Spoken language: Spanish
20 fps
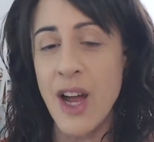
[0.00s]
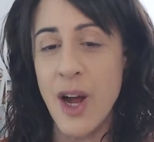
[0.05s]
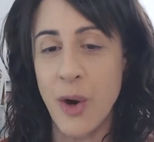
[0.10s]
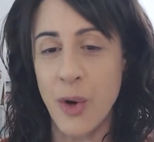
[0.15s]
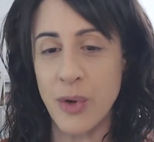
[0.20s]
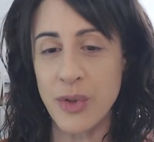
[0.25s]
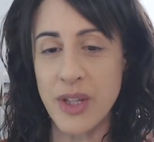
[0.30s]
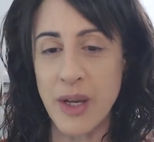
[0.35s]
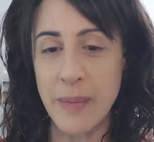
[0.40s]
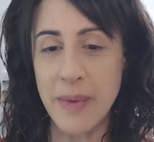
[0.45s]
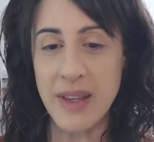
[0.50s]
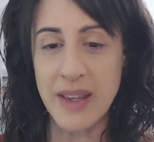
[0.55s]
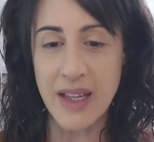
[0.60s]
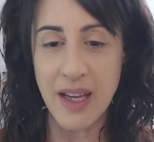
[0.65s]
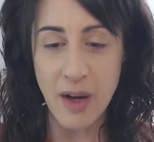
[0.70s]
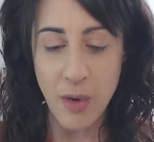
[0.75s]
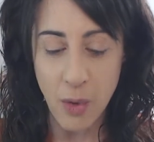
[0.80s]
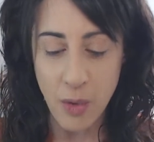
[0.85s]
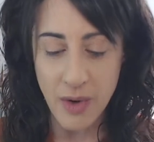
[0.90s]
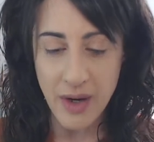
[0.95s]

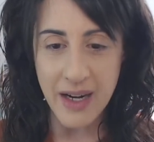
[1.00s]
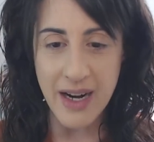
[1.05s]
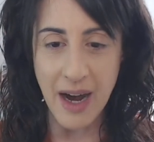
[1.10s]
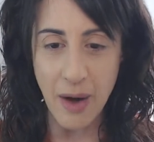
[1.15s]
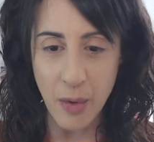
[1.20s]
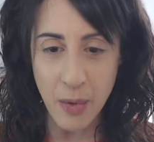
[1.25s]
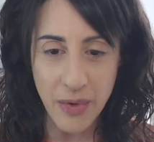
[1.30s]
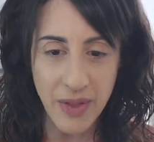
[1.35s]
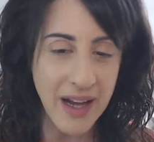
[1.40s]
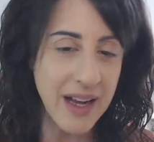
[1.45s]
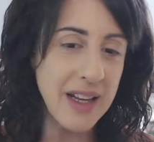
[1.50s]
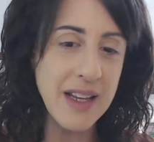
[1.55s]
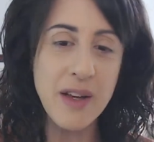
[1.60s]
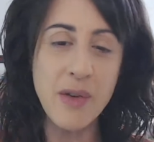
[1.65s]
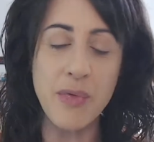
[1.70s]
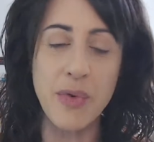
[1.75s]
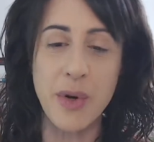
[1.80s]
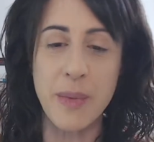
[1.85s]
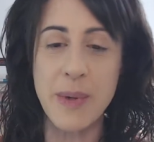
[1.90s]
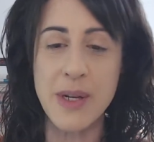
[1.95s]
justamente un caudal de
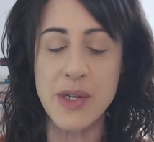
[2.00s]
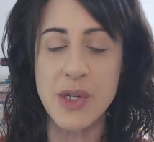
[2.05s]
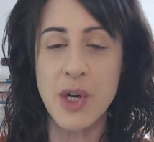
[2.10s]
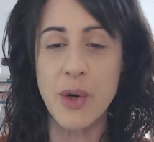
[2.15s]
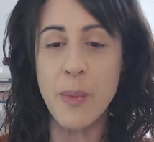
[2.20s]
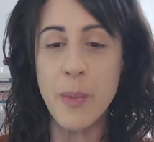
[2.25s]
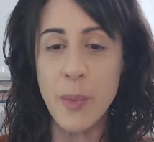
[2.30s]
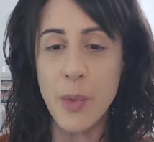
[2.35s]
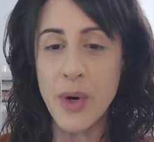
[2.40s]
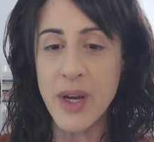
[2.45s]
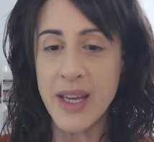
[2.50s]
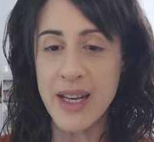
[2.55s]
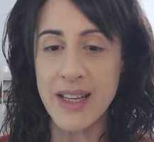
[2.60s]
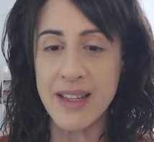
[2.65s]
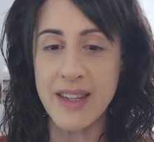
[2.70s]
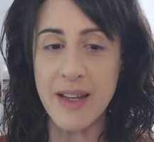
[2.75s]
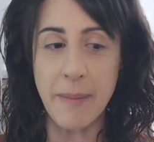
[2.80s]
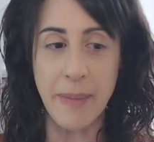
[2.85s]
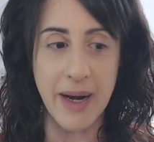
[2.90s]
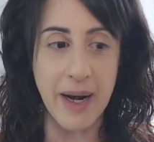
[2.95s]
información muy
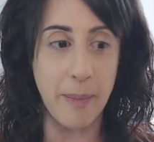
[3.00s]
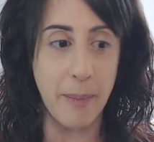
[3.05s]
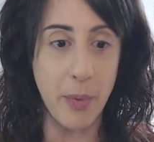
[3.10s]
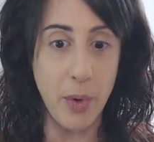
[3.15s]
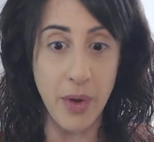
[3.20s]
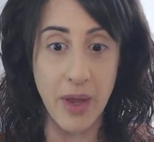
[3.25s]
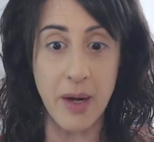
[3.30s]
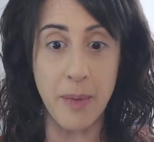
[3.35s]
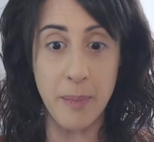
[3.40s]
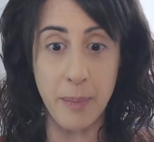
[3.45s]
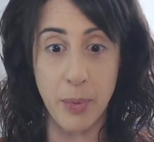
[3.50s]
grande para poder